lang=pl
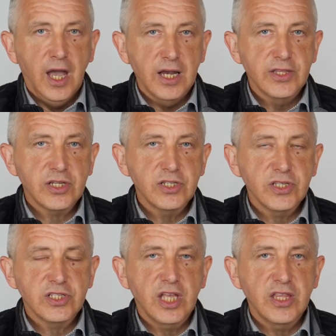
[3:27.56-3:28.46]
ale tak się
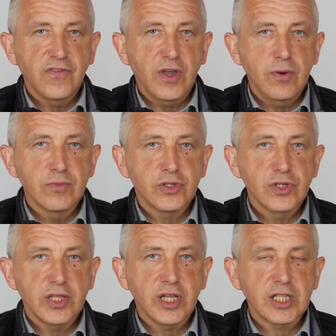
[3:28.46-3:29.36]
zastanawiałem,
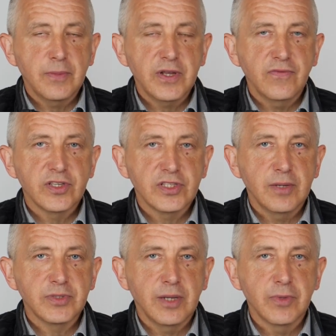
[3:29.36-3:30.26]
czy ja tak naprawdę
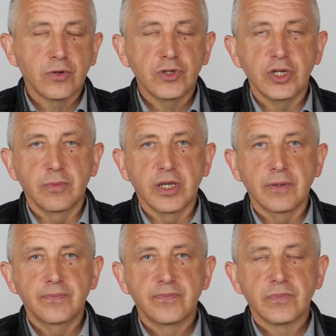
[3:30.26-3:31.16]
znam samego siebie.
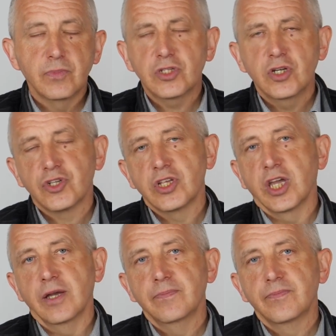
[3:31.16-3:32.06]
Myślę, że
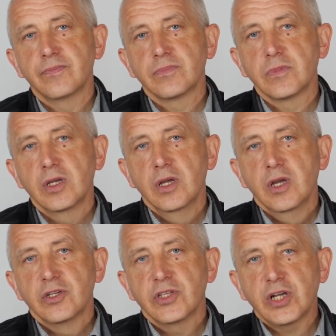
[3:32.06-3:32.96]
nie.
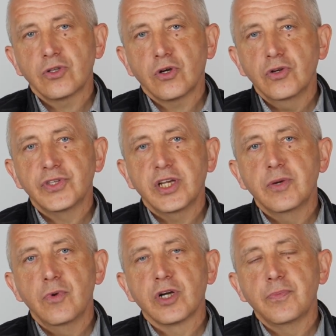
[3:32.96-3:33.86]
Że tak do końca
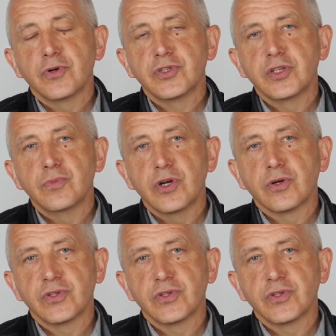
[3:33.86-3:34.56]
nie mogę poznać mojego